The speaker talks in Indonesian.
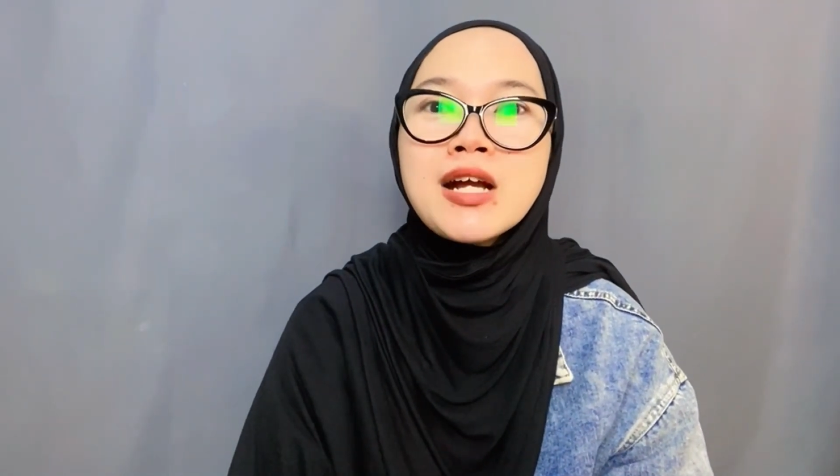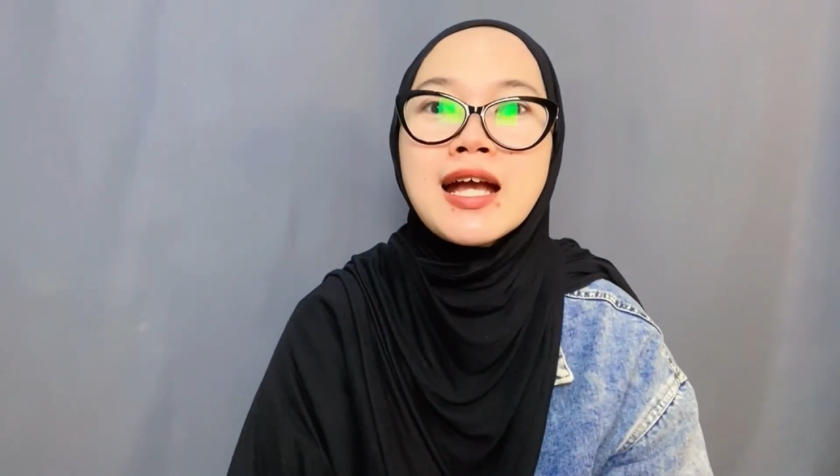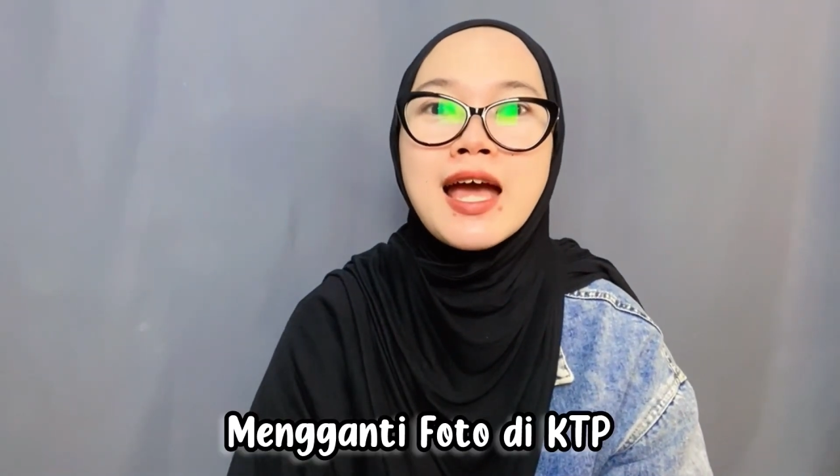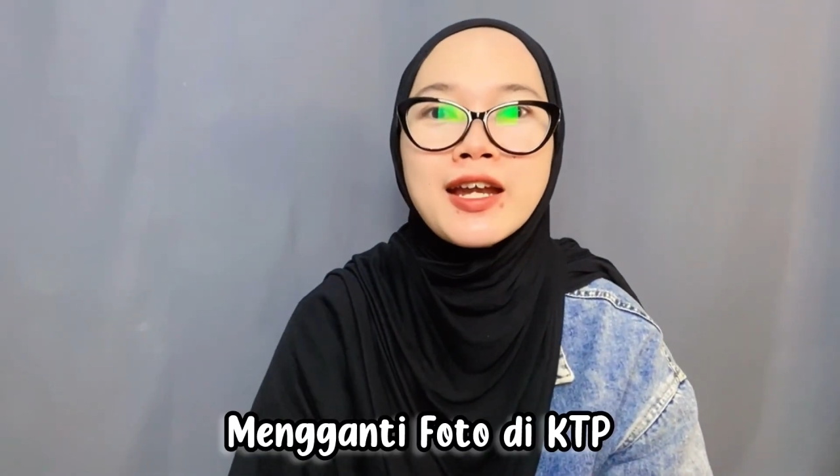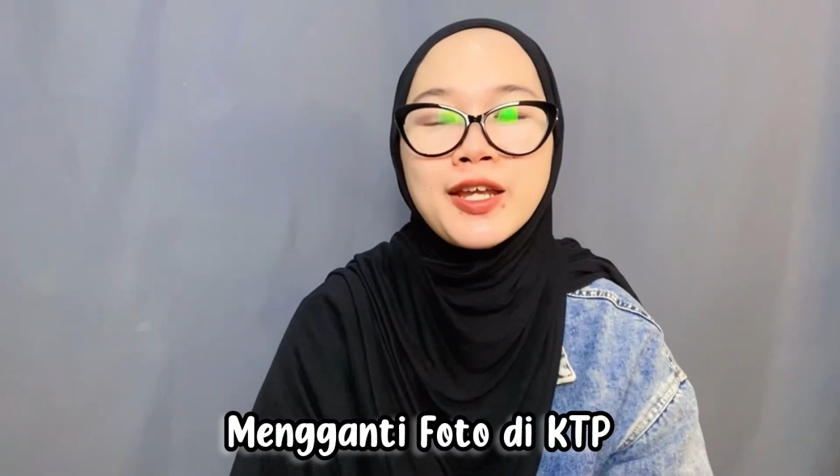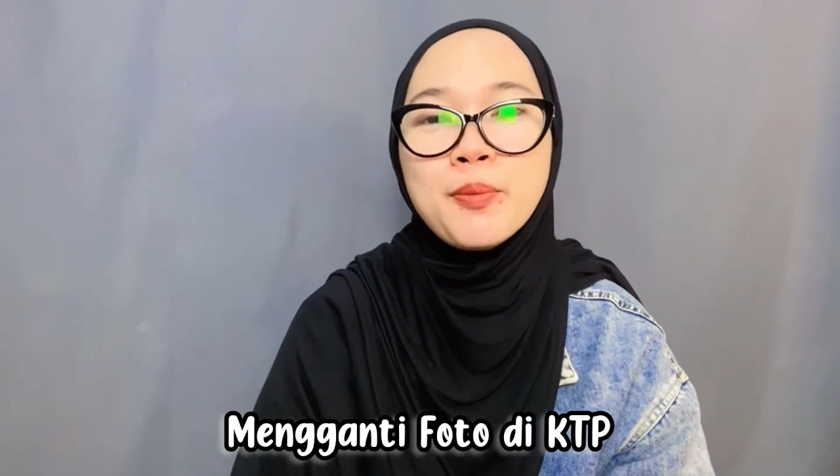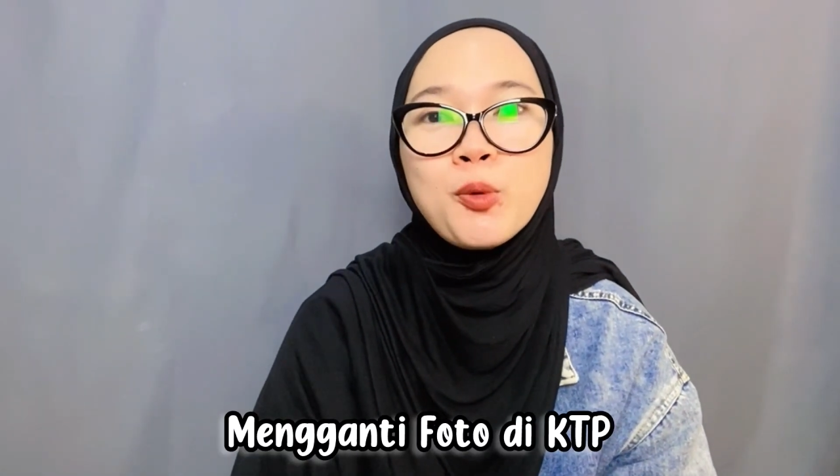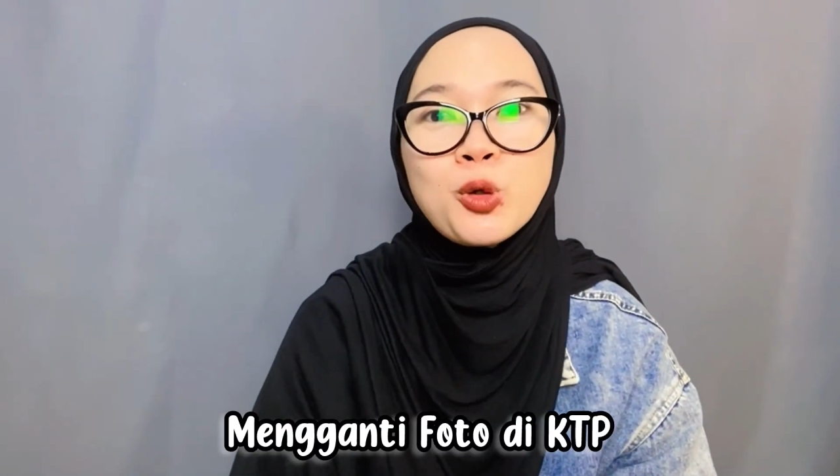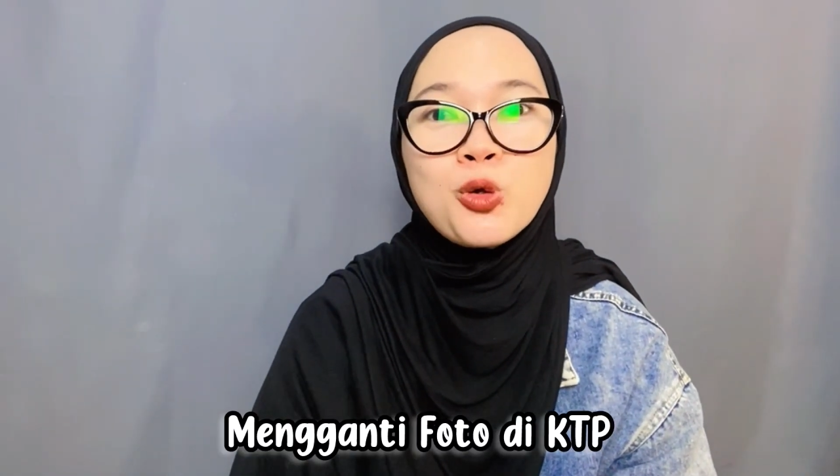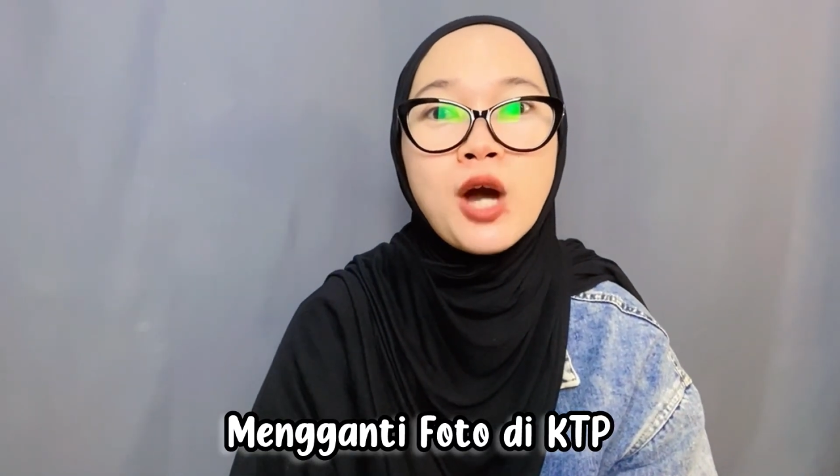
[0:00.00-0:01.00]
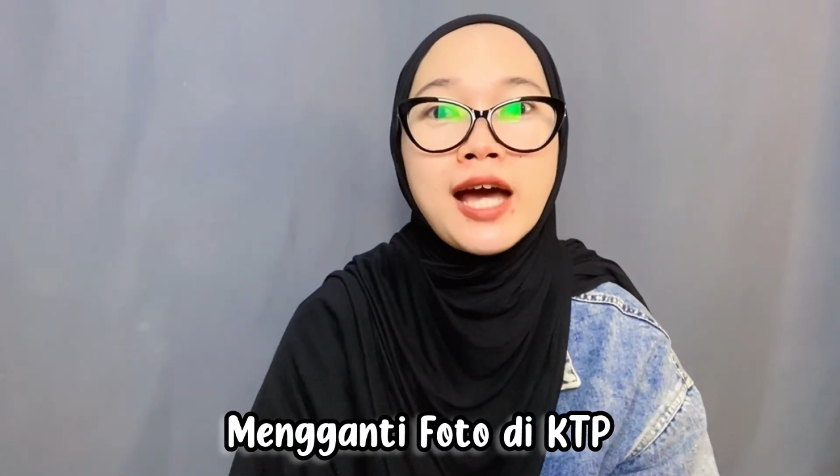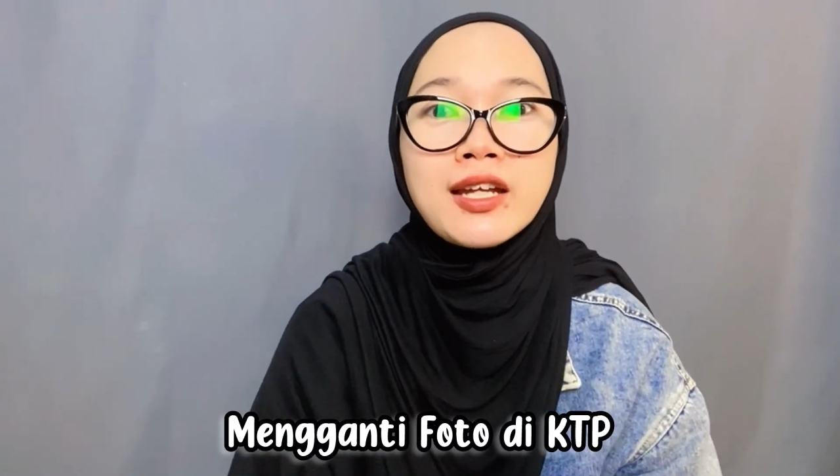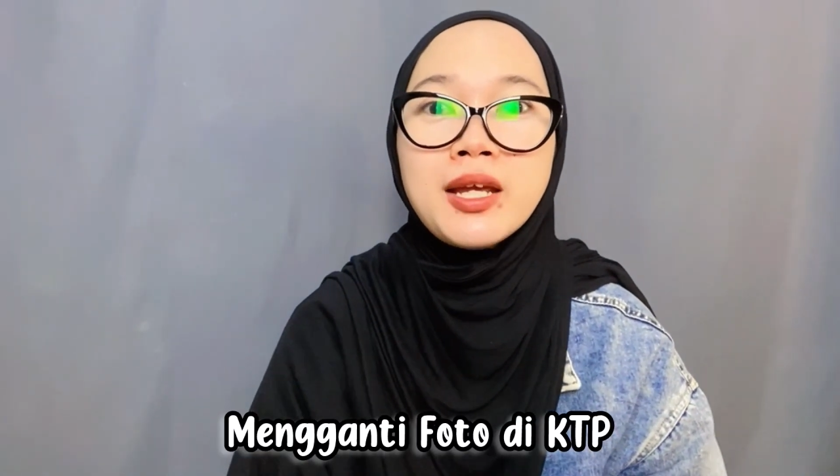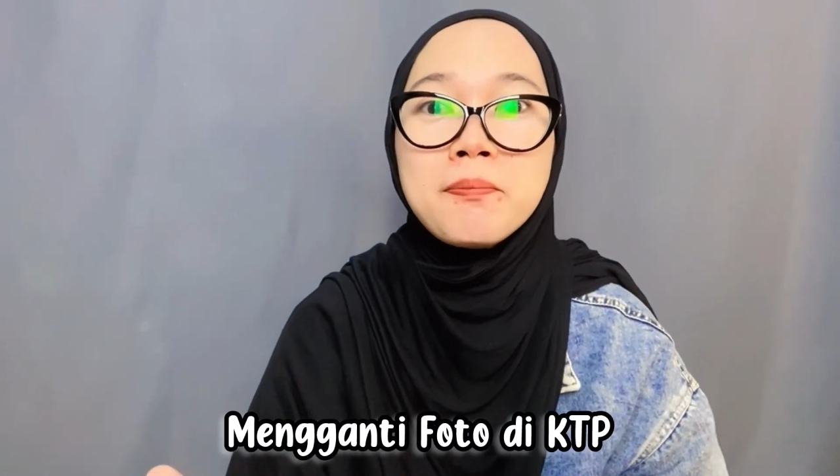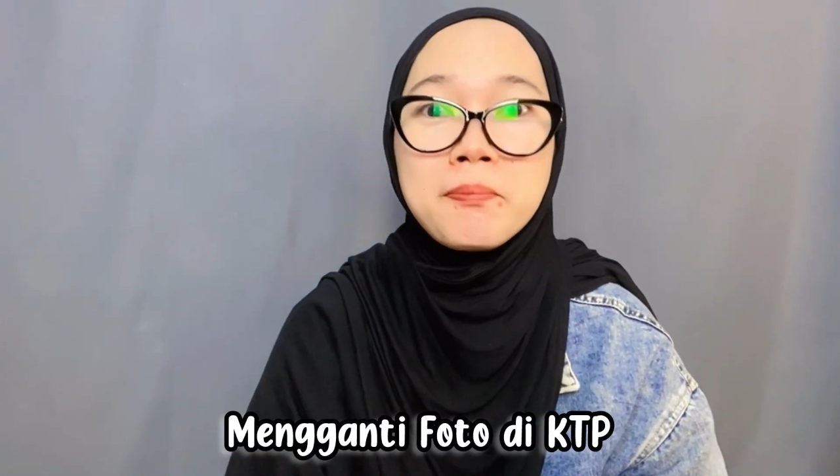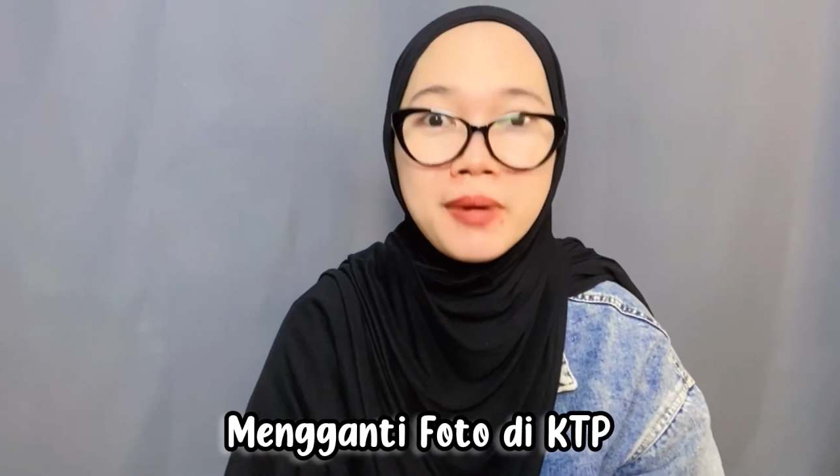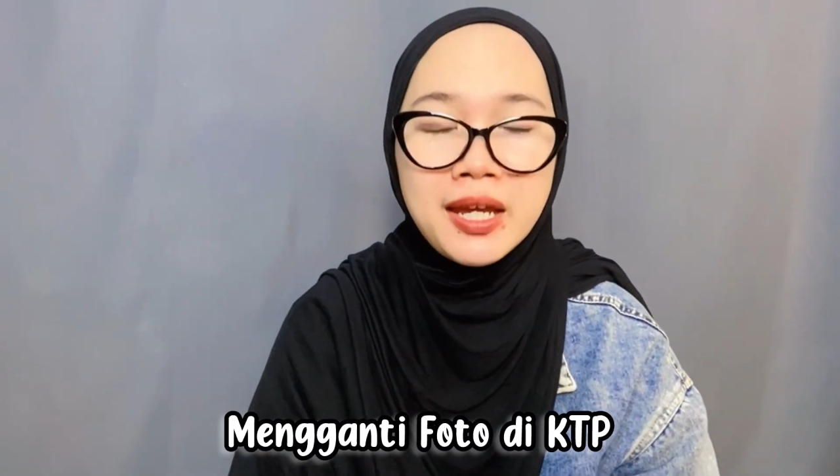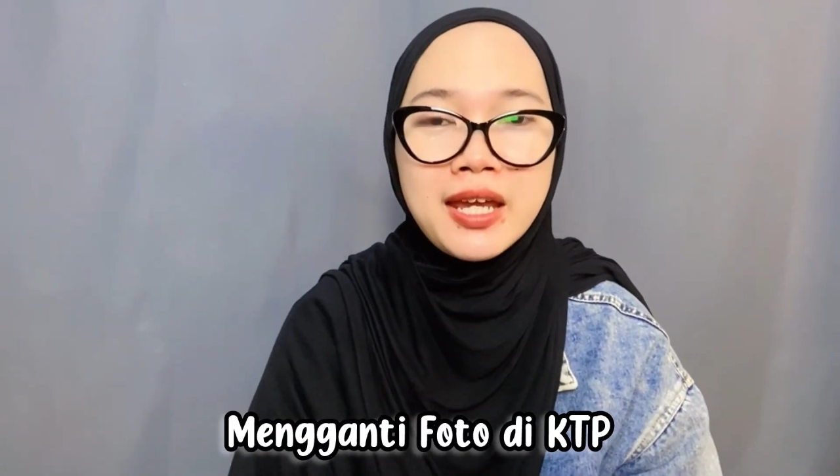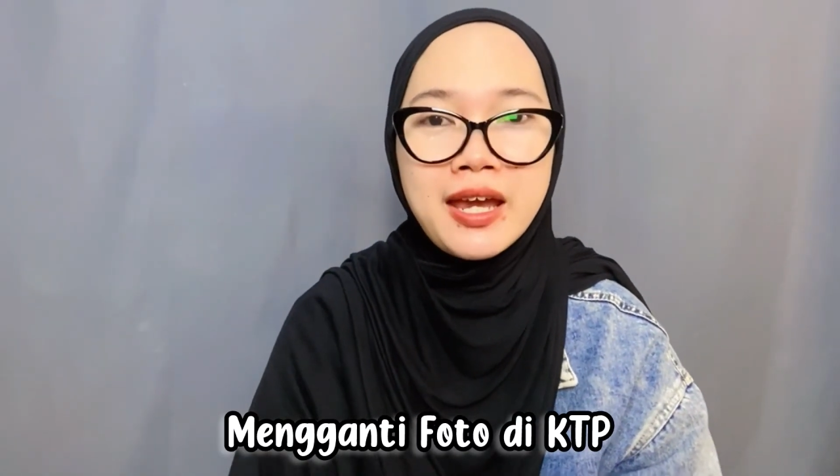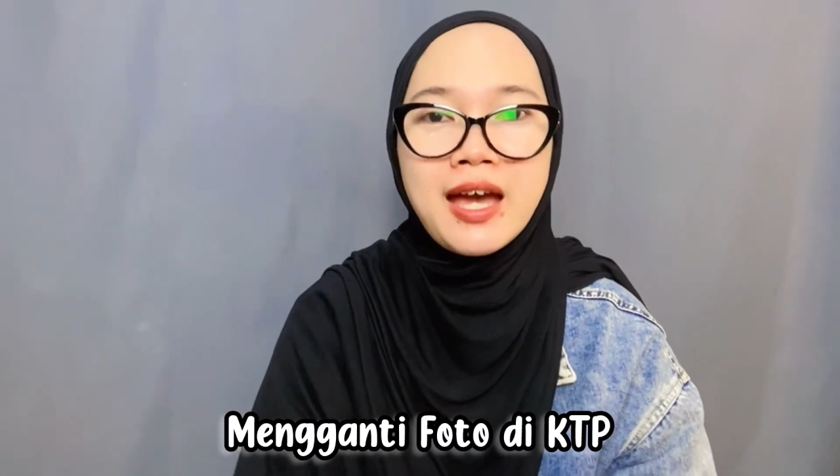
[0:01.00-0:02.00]
mengganti foto
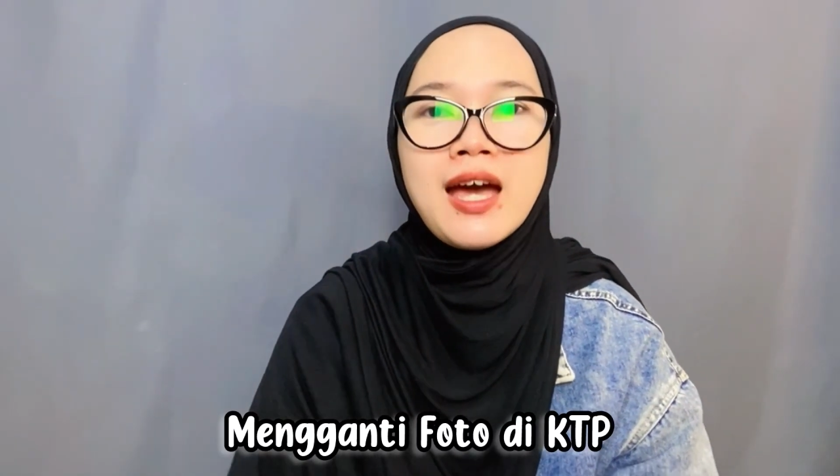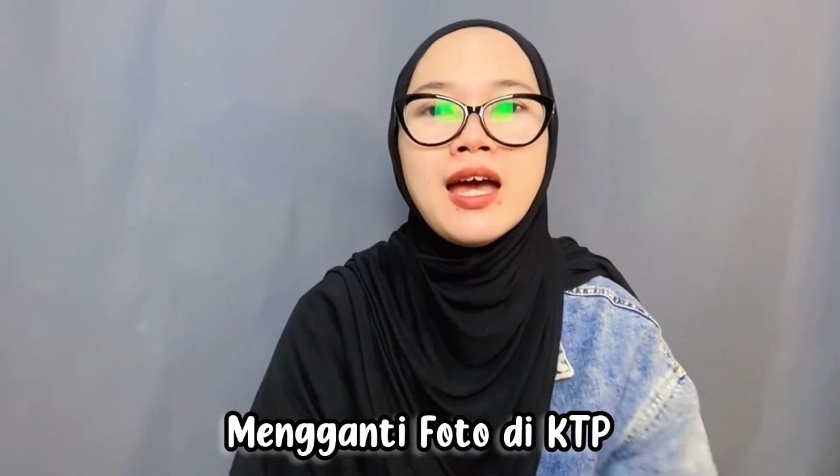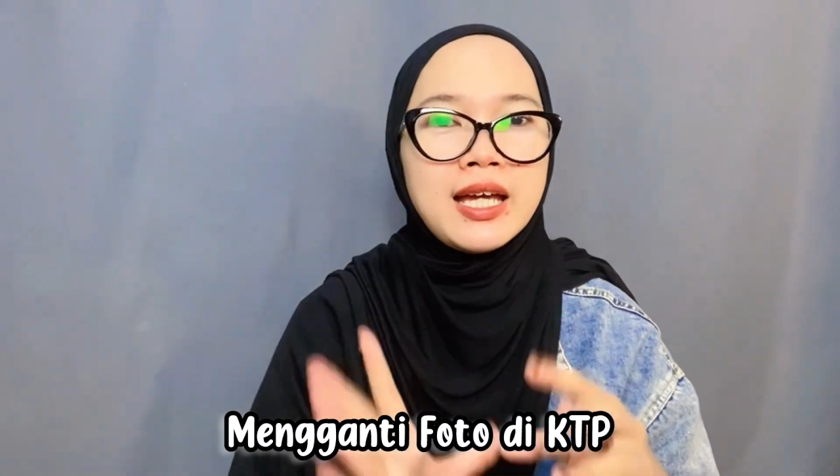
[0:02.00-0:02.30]
KTP ya